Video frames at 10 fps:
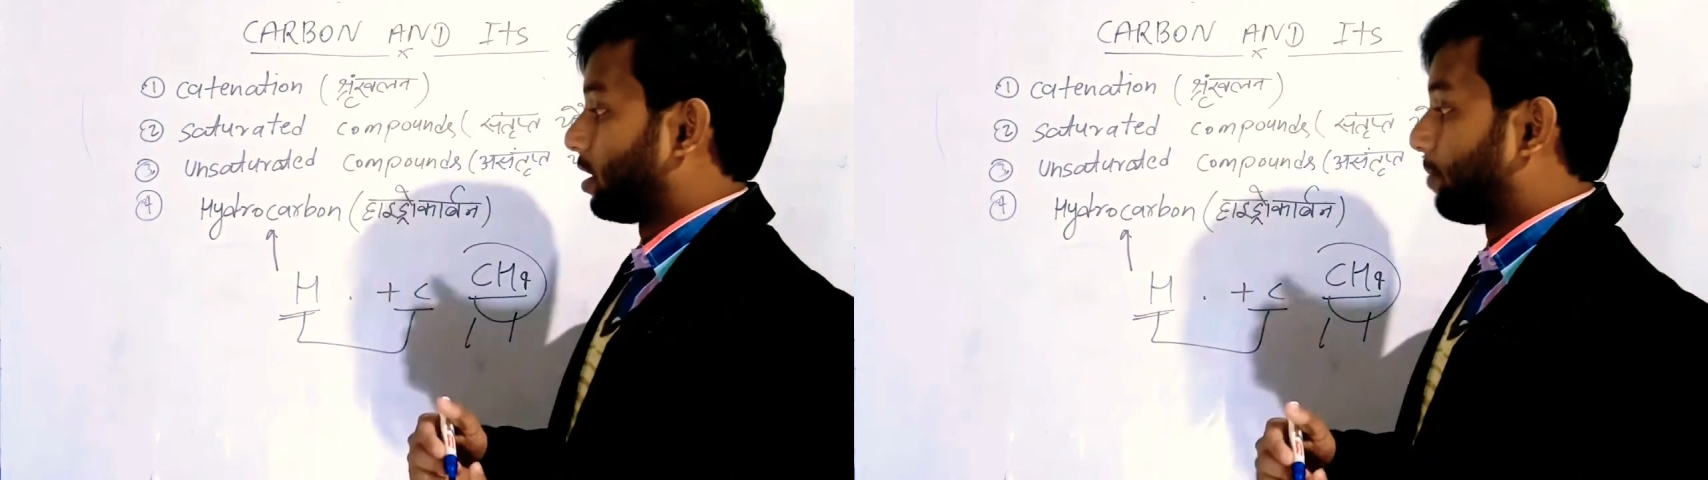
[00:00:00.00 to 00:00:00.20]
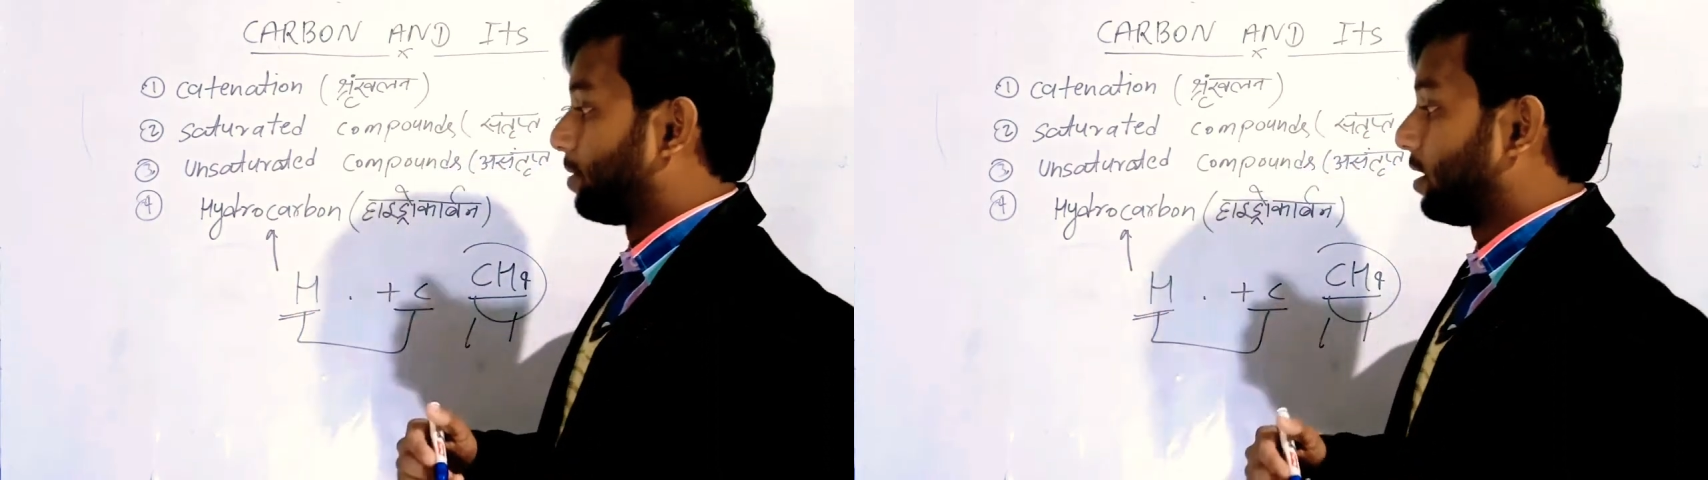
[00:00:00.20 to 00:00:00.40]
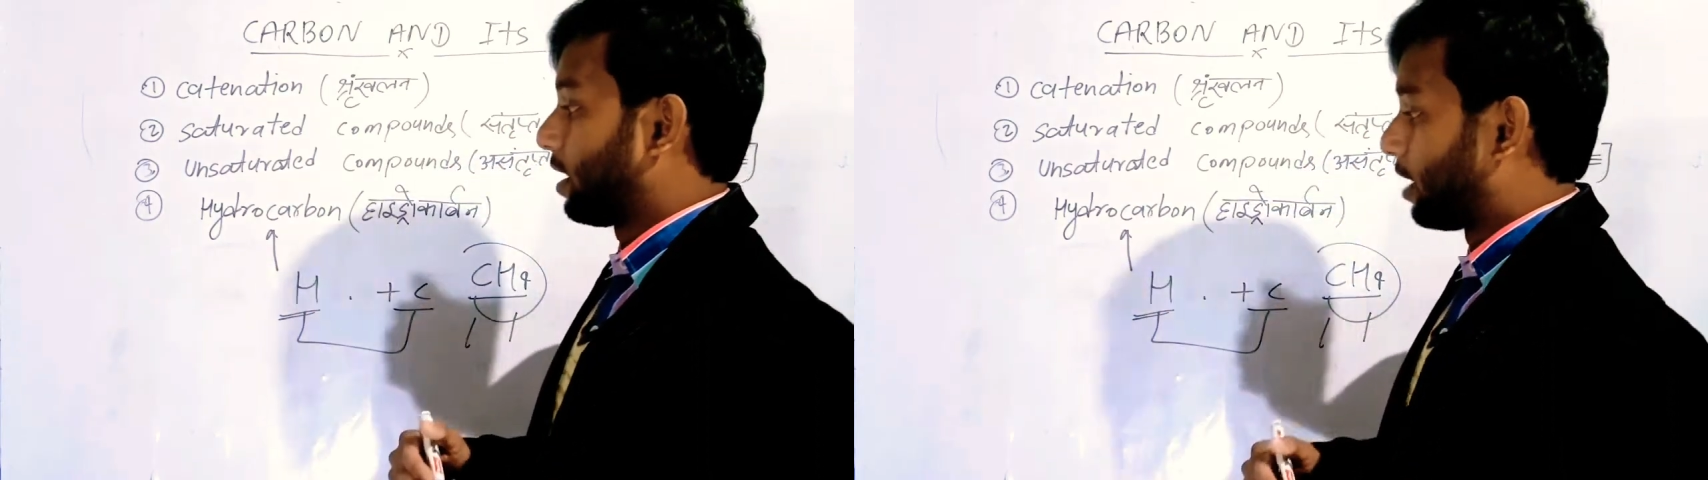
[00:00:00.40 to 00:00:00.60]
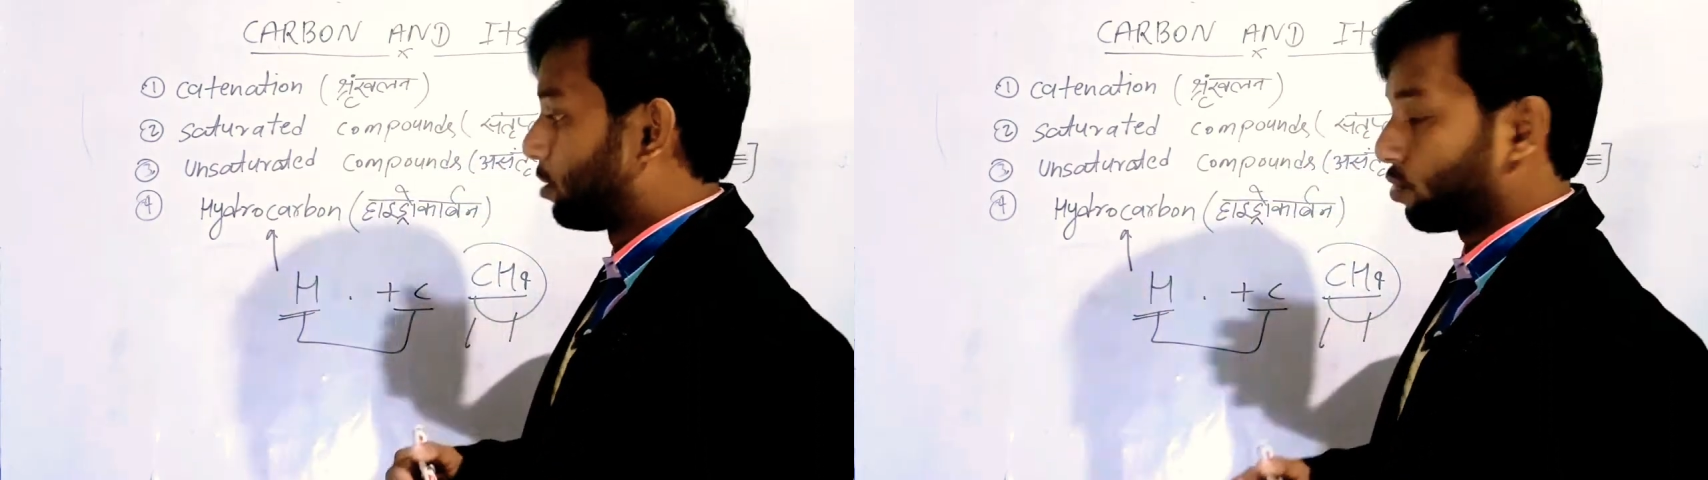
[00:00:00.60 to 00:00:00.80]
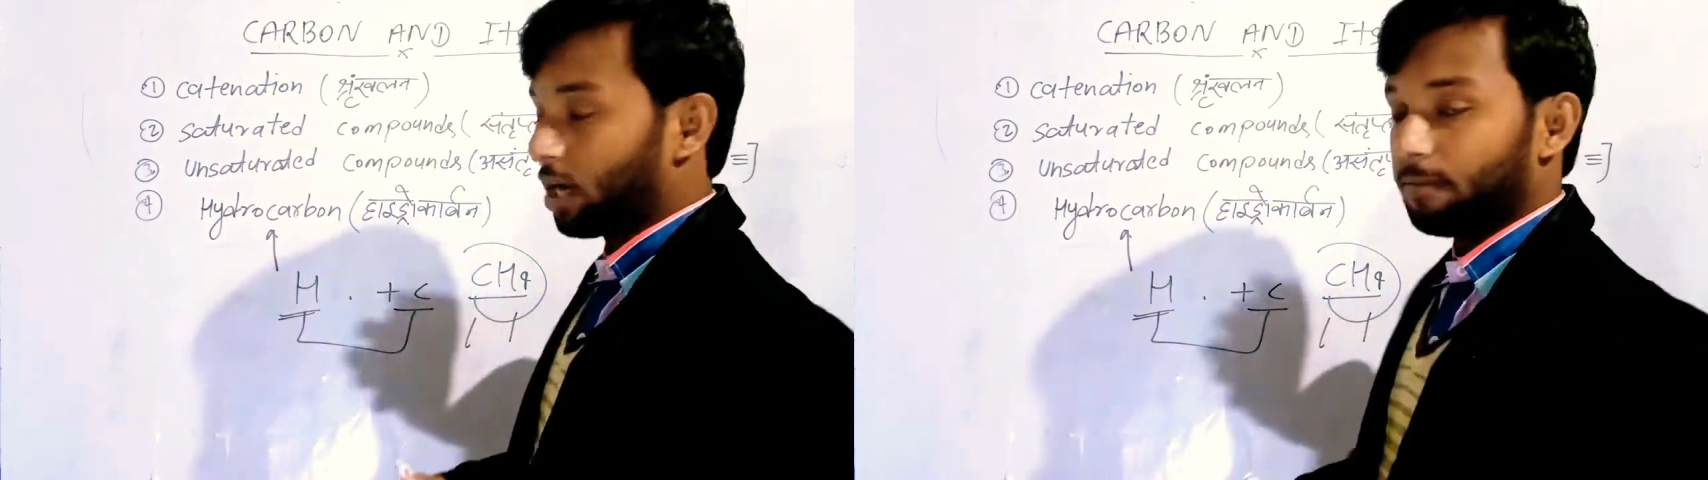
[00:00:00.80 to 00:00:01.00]
अभी ये
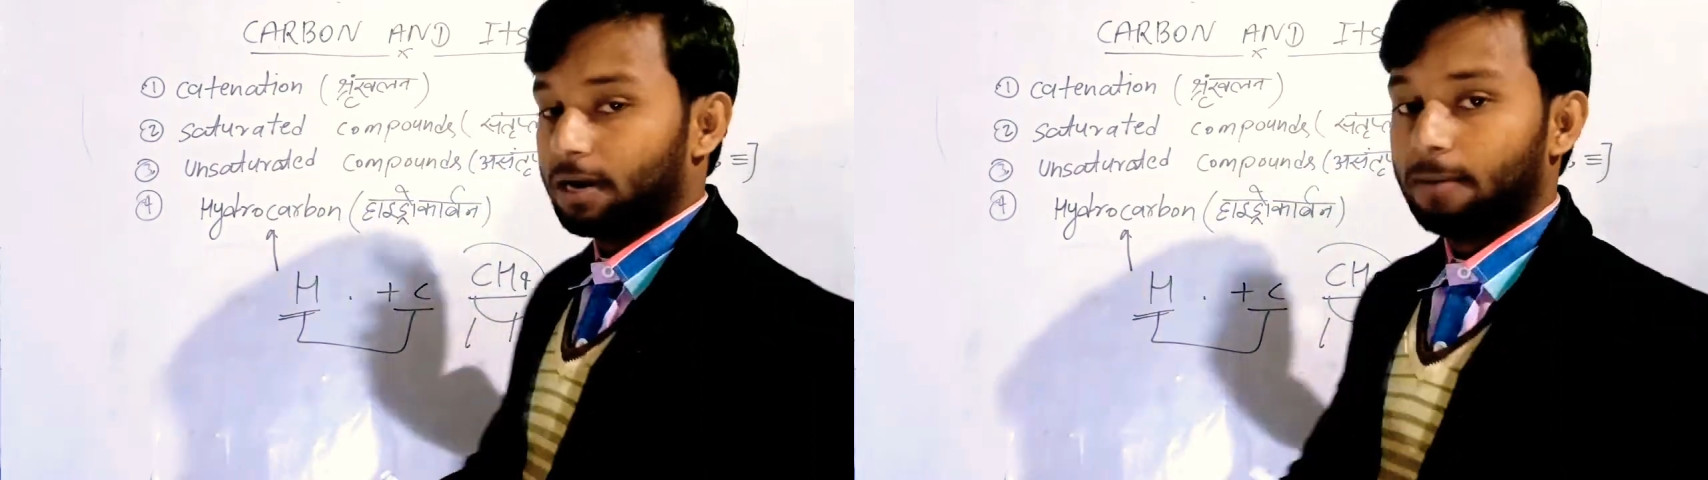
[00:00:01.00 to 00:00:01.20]
हाइड्रोकार्बन